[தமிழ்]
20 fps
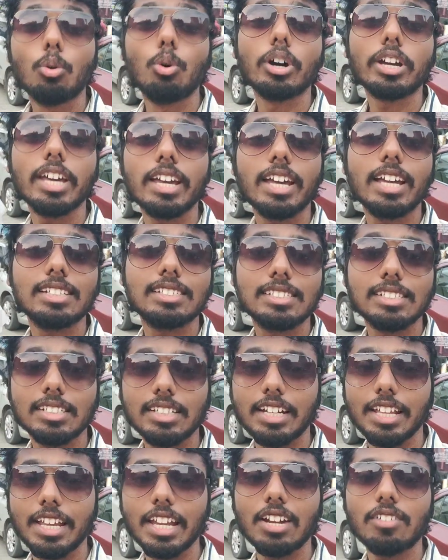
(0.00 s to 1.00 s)
ஓகே கைஸ்
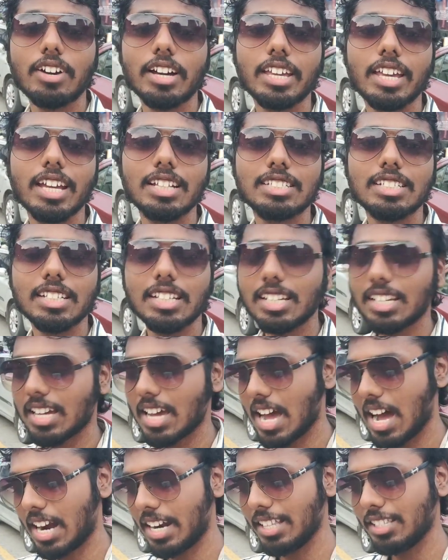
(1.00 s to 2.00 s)
டிக்கெட் வாங்கியாச்சு
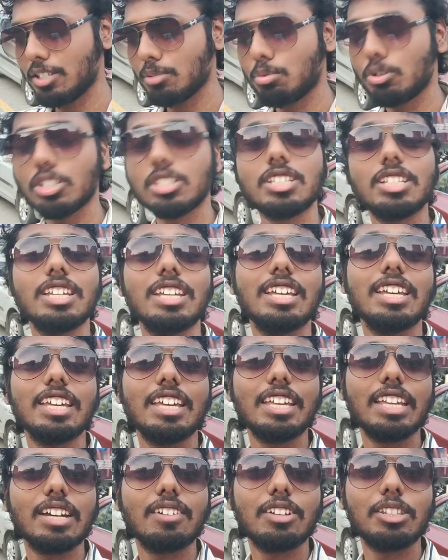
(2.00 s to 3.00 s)
அடித்து பிடிச்சி
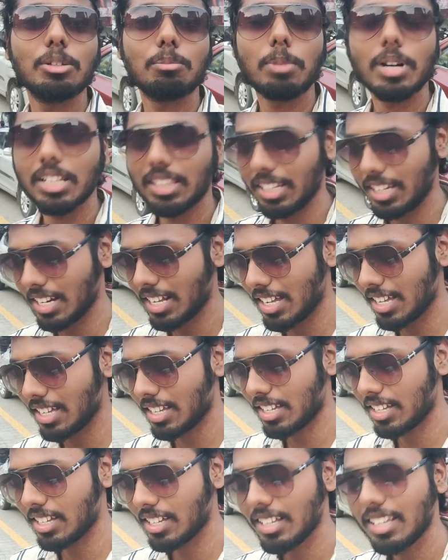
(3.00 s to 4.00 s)
இங்கே வந்து பார்த்தீங்கன்னா
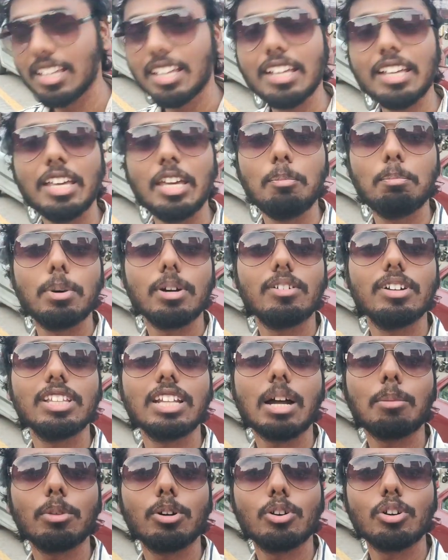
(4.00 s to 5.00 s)
இப்போ
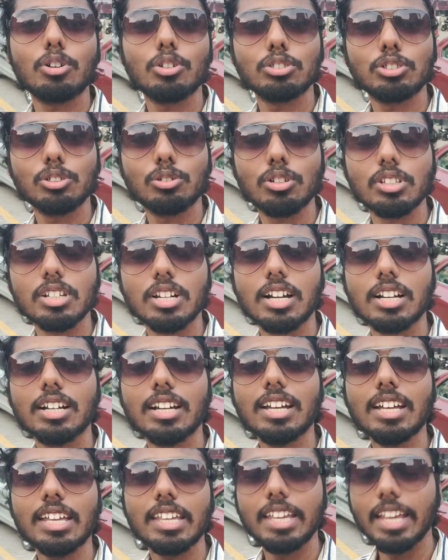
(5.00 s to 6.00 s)
வந்து நமக்கு ஒரு ட்விஸ்ட்
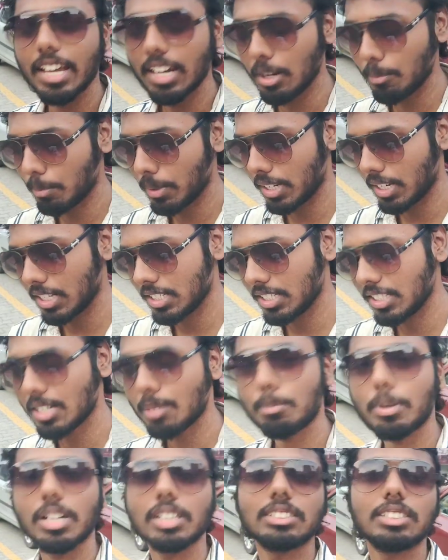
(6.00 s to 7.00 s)
கொடுத்துறாங்க ஏழு பதினஞ்சுக்கு
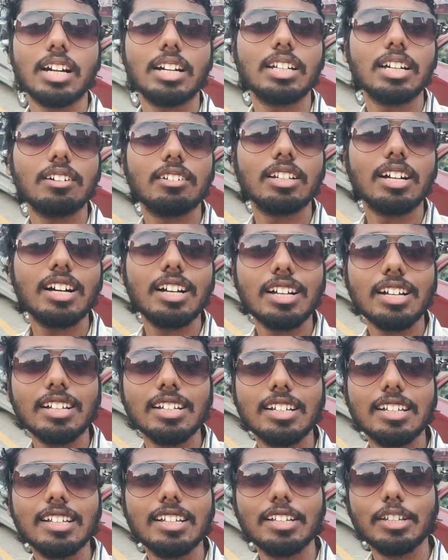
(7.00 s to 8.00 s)
தான் படம் ஸ்டார்ட் ஆகுதான்
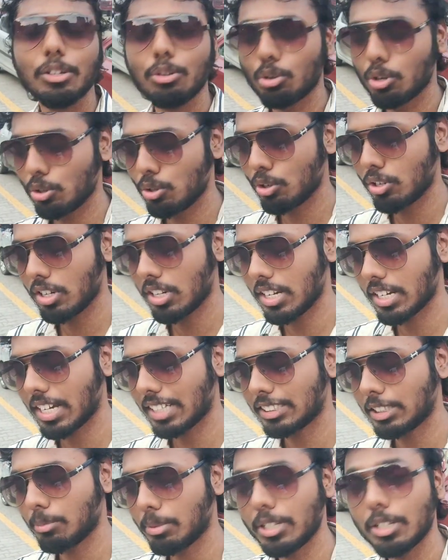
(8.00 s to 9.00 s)
இவ்வளோ தூரம்
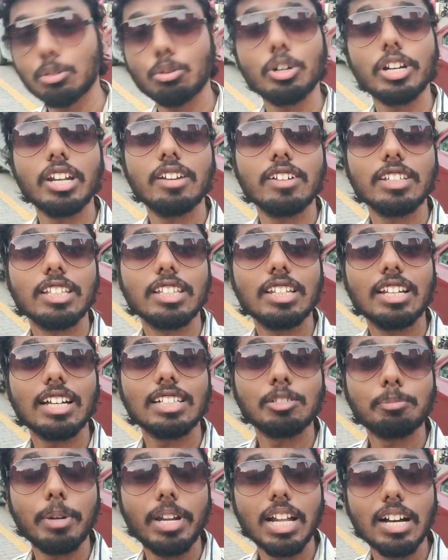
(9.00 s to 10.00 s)
கஷ்டப்பட்டு ஓட்டிகிட்டு
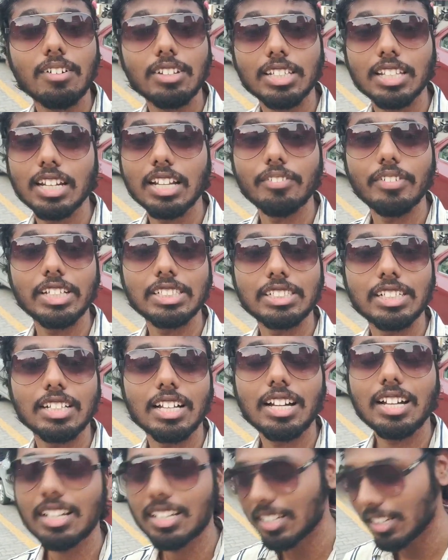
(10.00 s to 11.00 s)
வந்ததுலாம் ஸ்பீடாக வந்ததுலாம்
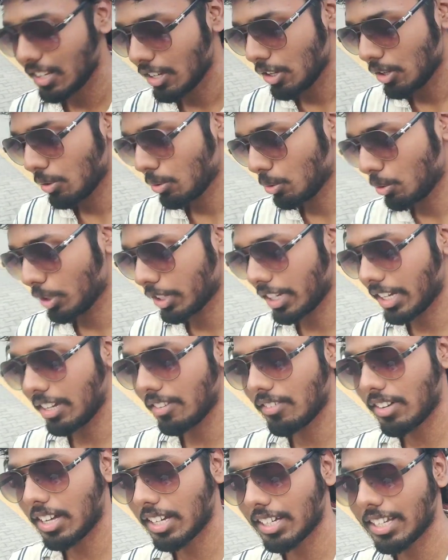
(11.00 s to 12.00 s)
வேஸ்ட்டு தான் ஓகே
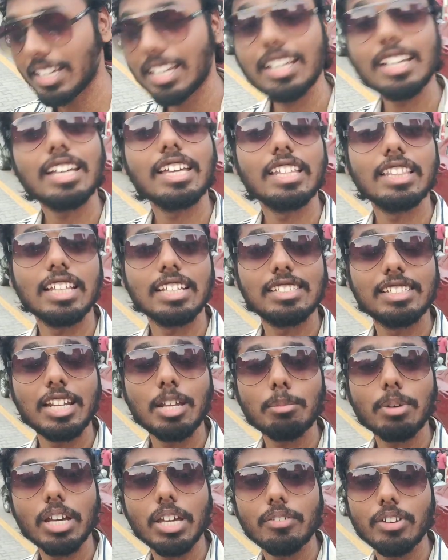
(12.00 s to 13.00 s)
வாங்க இந்த
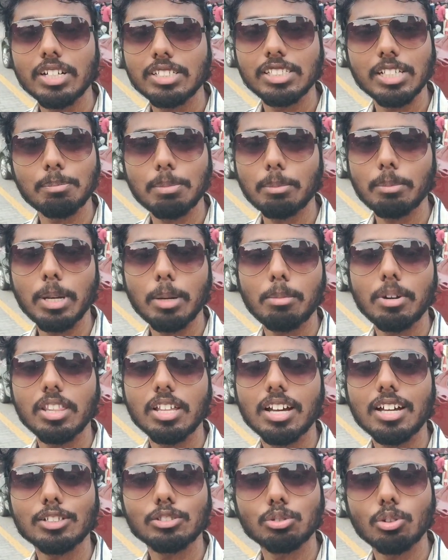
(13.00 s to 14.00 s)
சினிமா ஈவெண்ட்ஸ் எப்போவுமே இப்படி
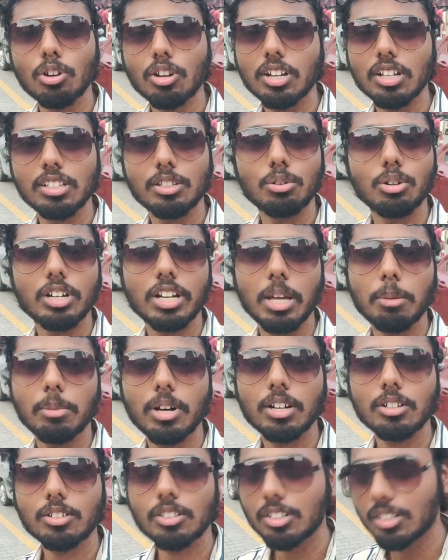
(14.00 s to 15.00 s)
தான் சொல்கிறது ஒரு
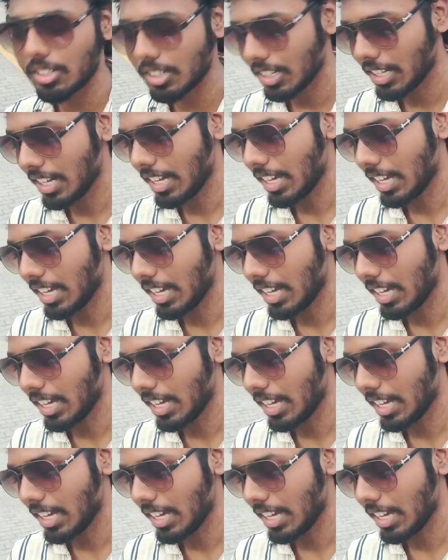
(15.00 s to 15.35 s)
டைமாக இருக்கும்